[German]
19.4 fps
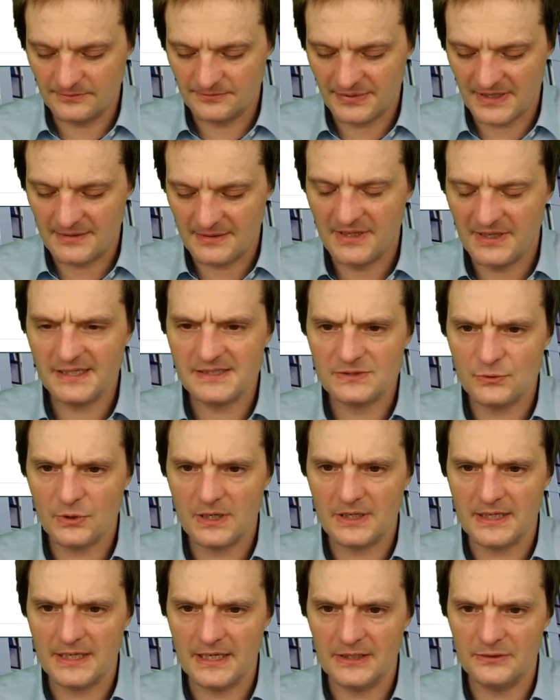beim XOR
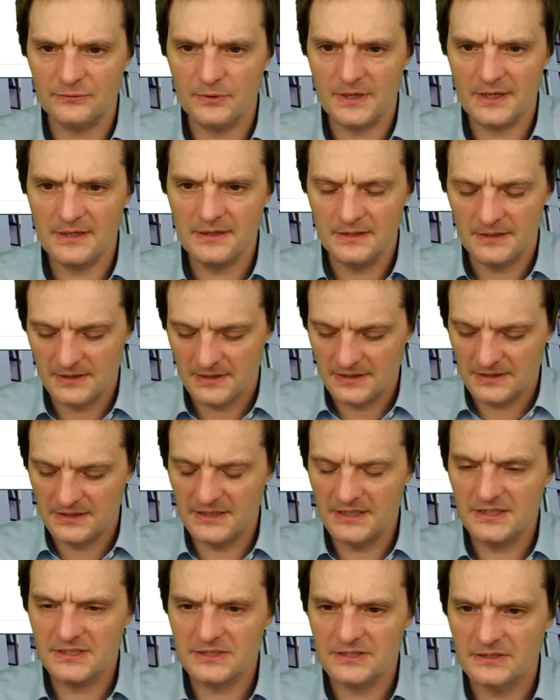Gateway
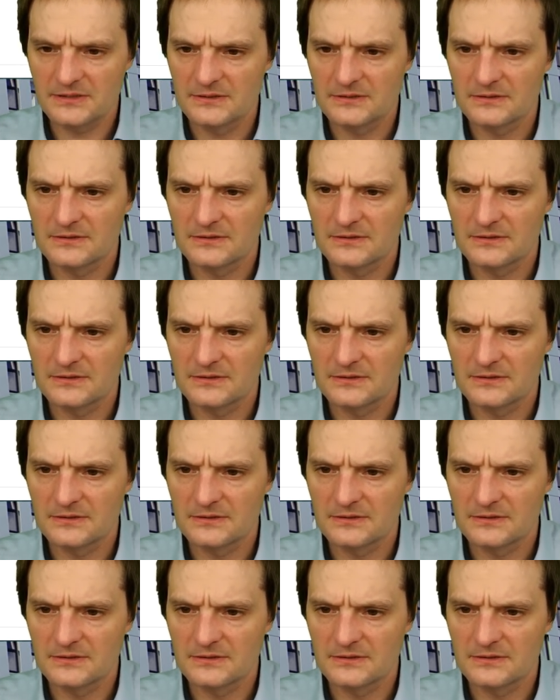nicht